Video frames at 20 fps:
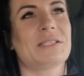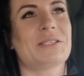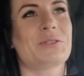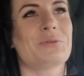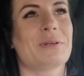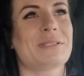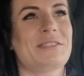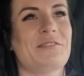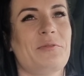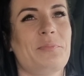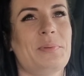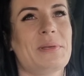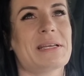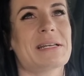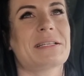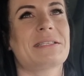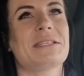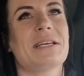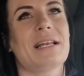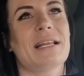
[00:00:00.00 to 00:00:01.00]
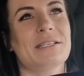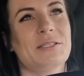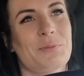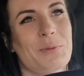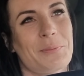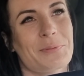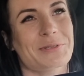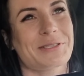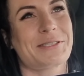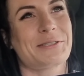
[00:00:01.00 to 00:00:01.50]
sytuacje wpierdzielać,
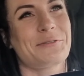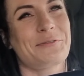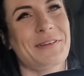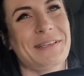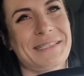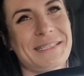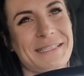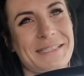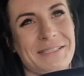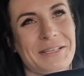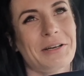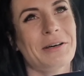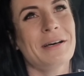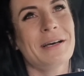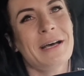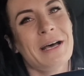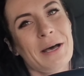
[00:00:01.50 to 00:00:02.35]
po prostu wiecie co,